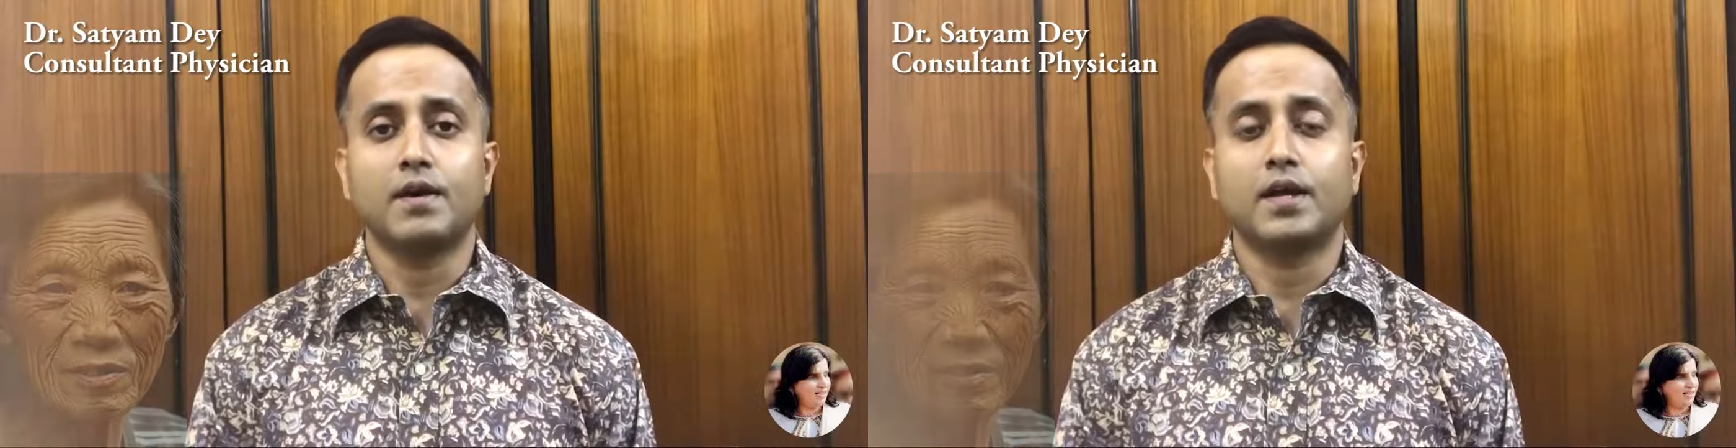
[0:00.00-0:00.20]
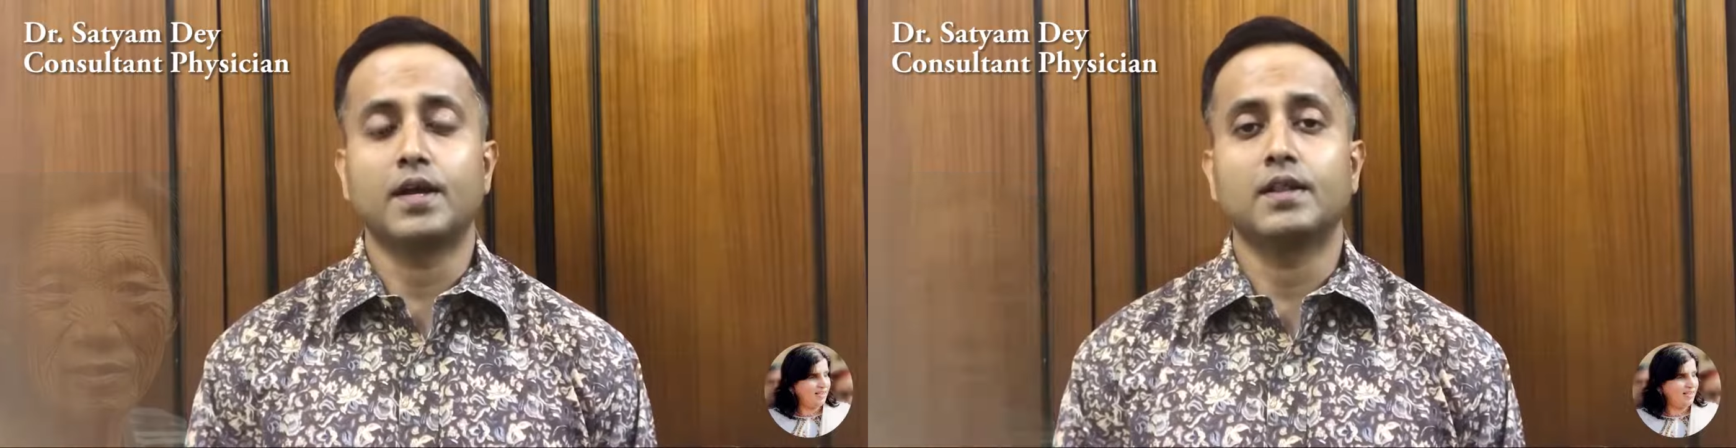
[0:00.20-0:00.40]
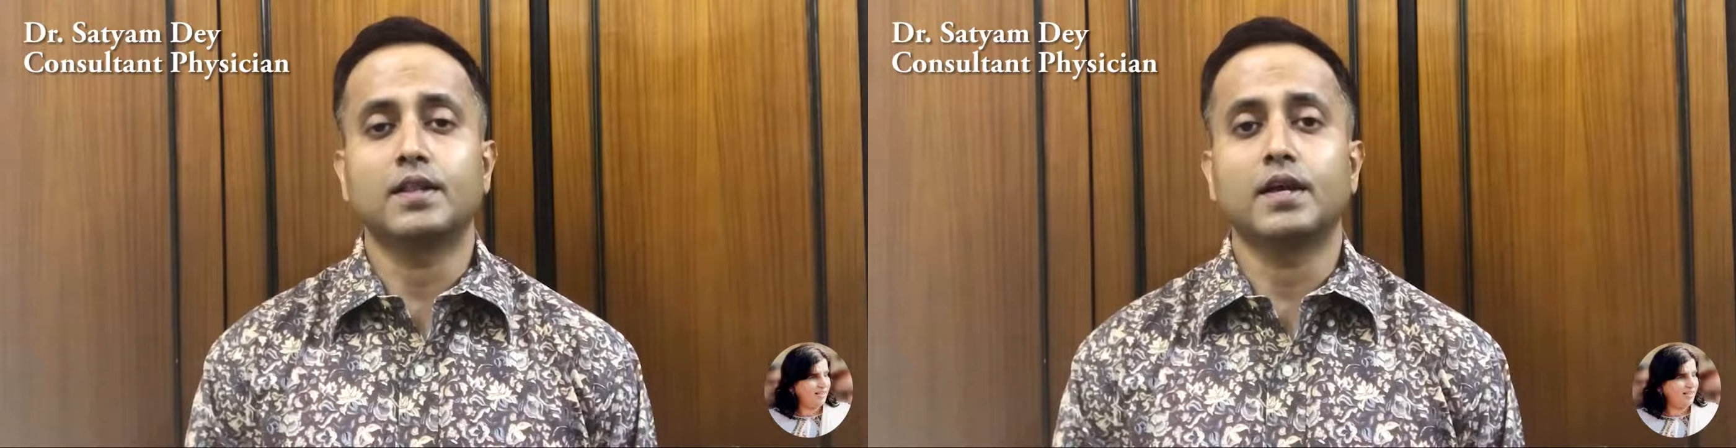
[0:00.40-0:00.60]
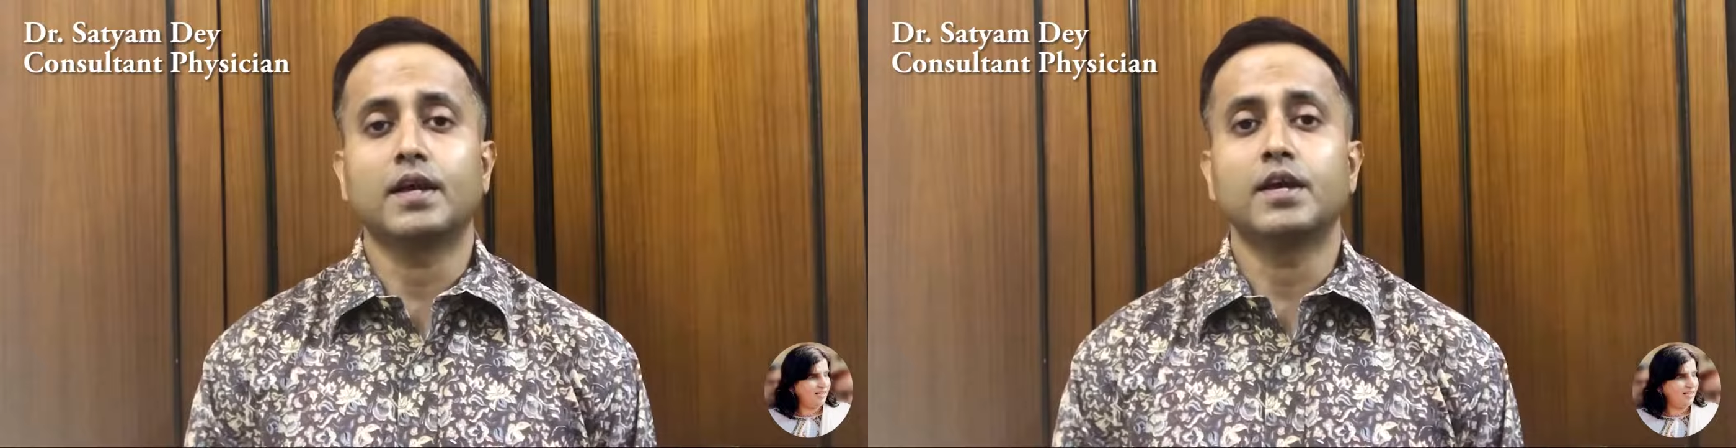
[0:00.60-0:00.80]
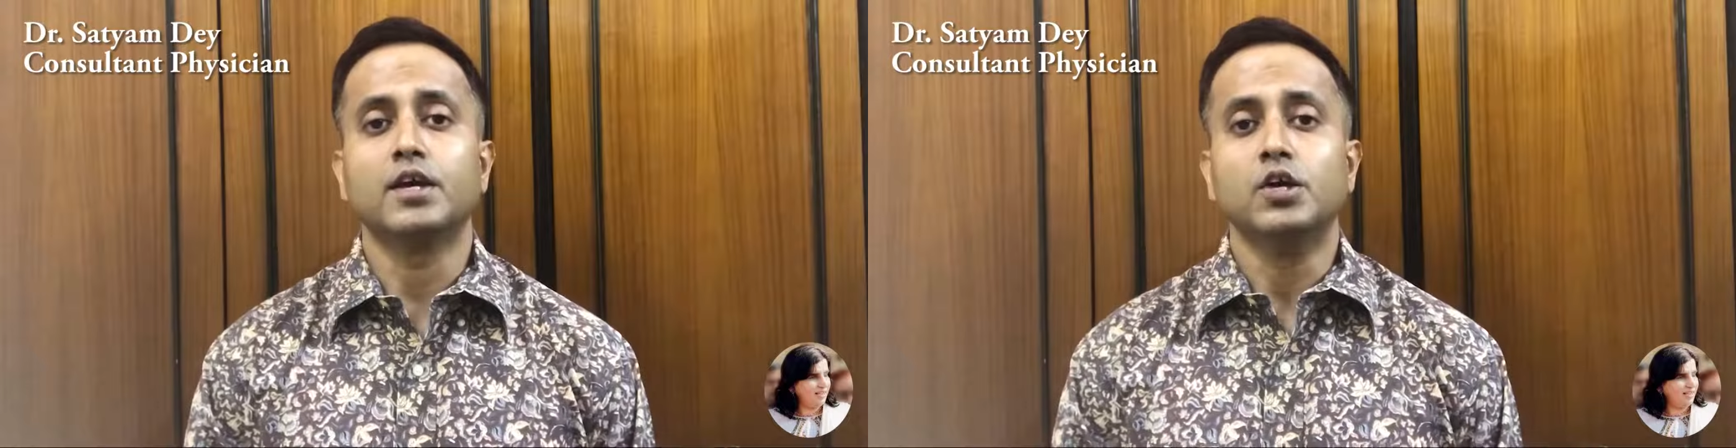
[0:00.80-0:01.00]
बाहर
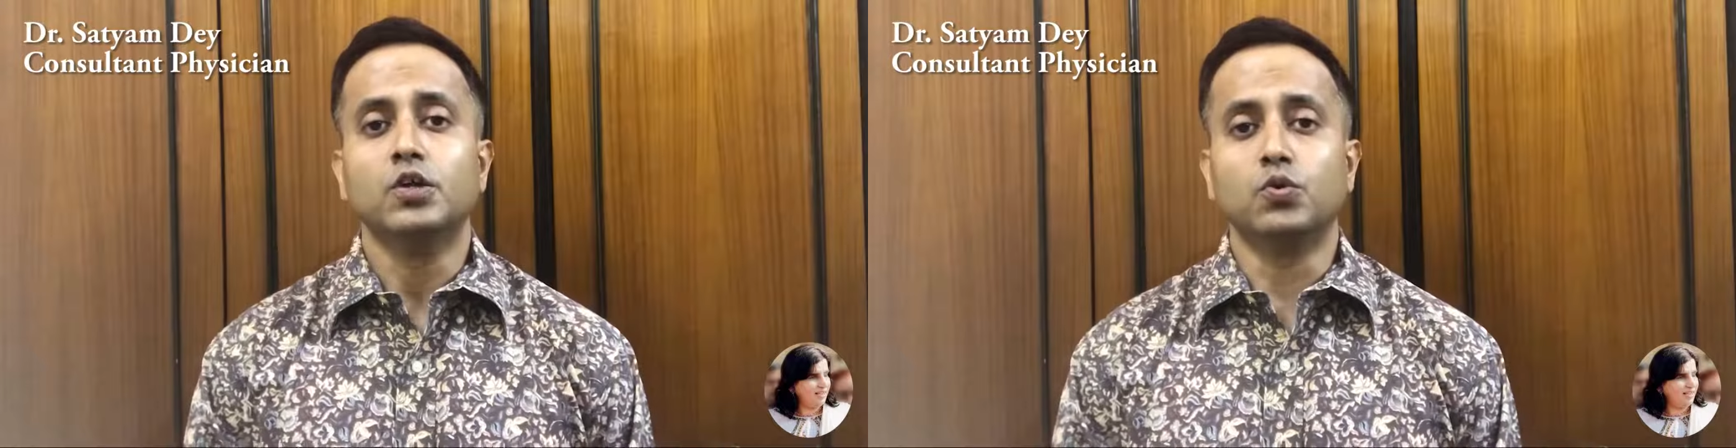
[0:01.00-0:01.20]
निकलते हैं